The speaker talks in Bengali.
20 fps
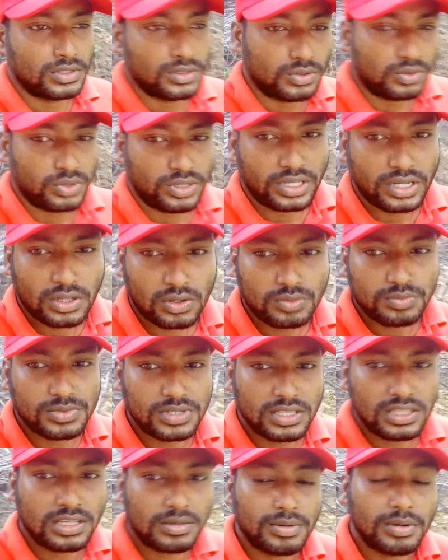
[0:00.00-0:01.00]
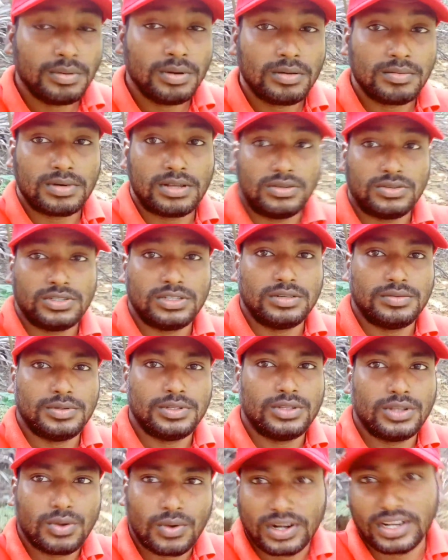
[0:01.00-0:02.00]
তো এরকম চিন্তা ভাবনা মানুষের
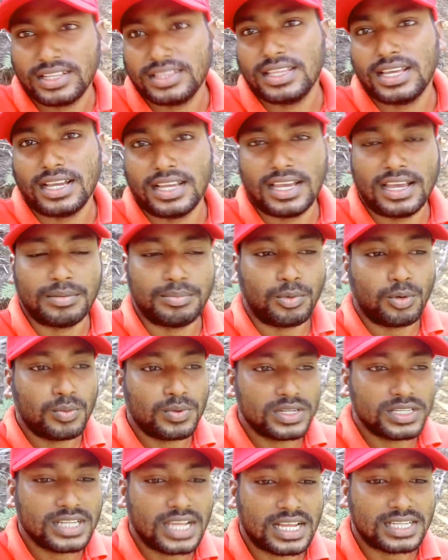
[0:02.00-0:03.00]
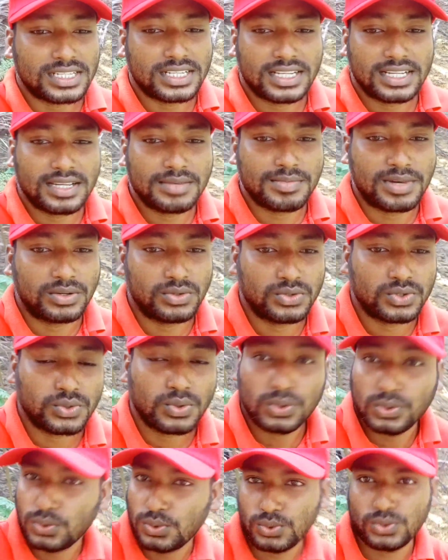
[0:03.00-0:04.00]
ভিতরে অনেক থাকে আর প্রবাসে আসার আগে মানুষ
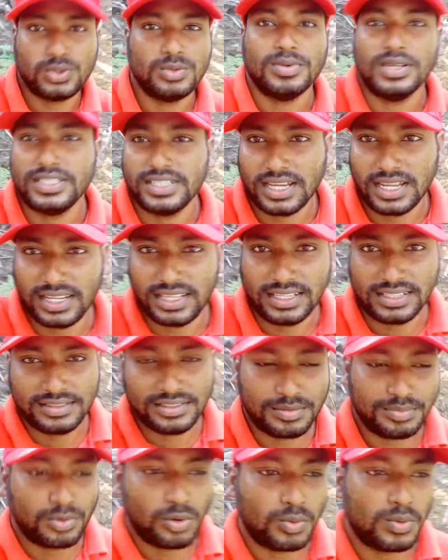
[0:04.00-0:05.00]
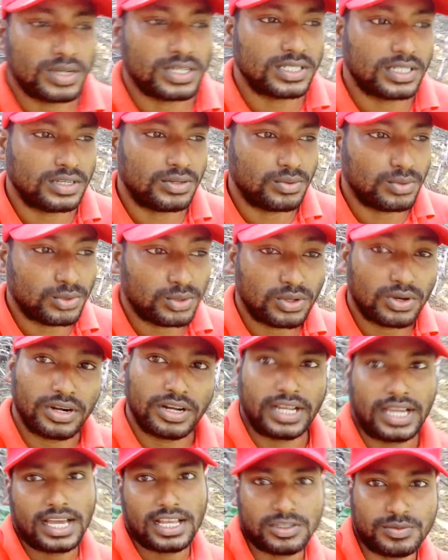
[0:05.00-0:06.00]
কতটুকুই বা জানে যে প্রবাসে কোন
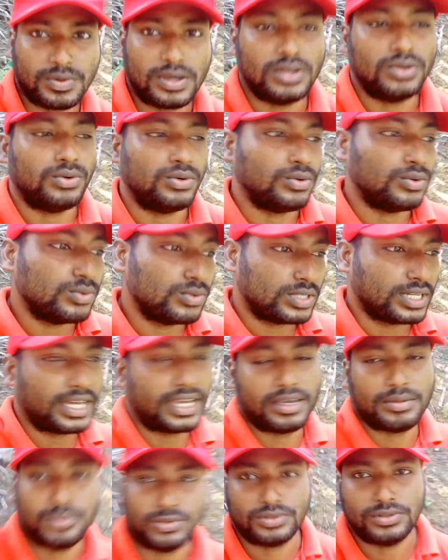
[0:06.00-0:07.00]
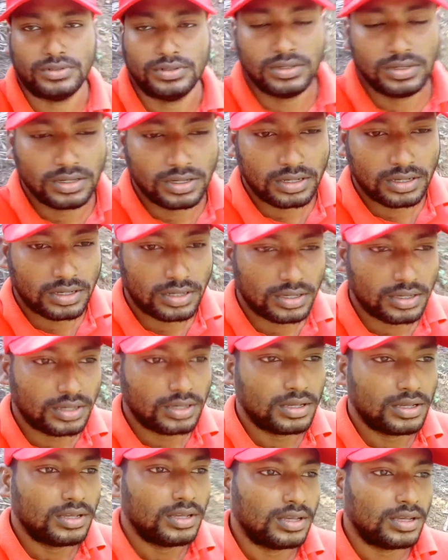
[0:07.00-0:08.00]
ধরনের কাজ ভালো কোনটা কেমন
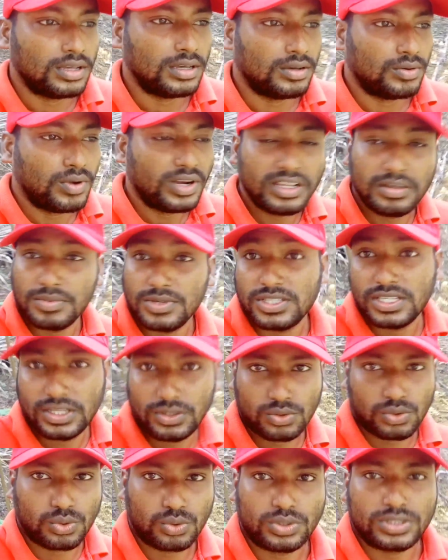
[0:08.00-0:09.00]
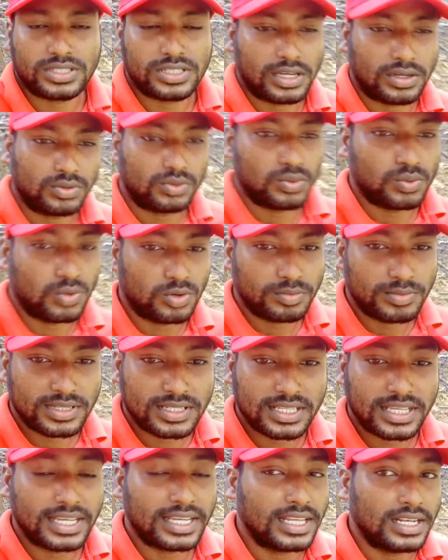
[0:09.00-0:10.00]
অনেক ভিসাই তো রয়েছে এখন কোন
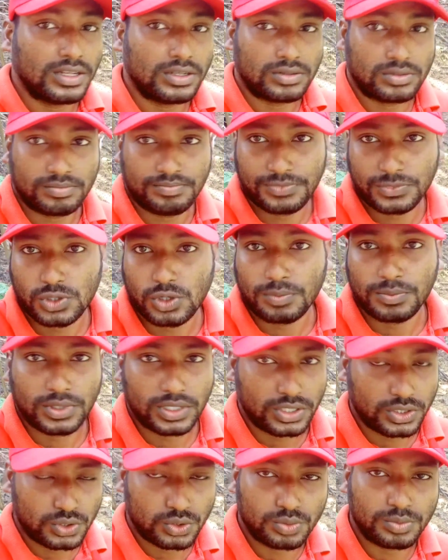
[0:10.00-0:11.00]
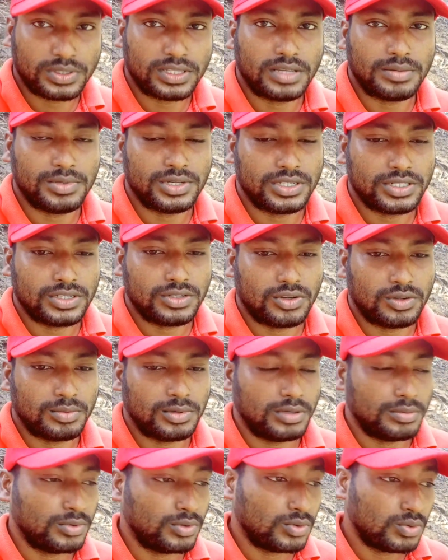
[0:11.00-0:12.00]
ভিসায় গেলে সব থেকে সুবিধা বেশি
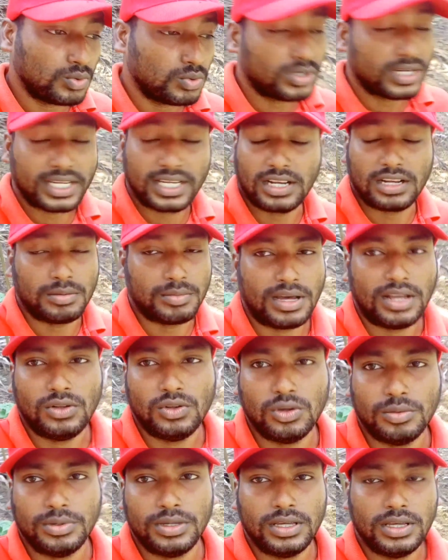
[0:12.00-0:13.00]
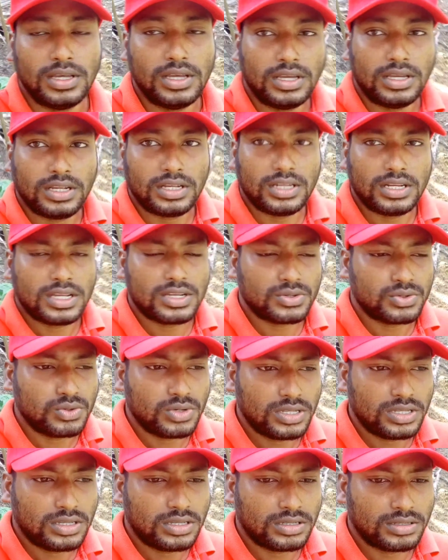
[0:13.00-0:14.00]
হবে এবং কোনটা গেলে ভালো হবে এটা
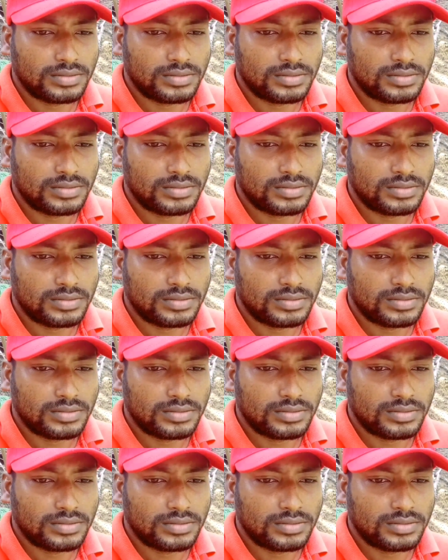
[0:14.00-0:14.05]
আসলে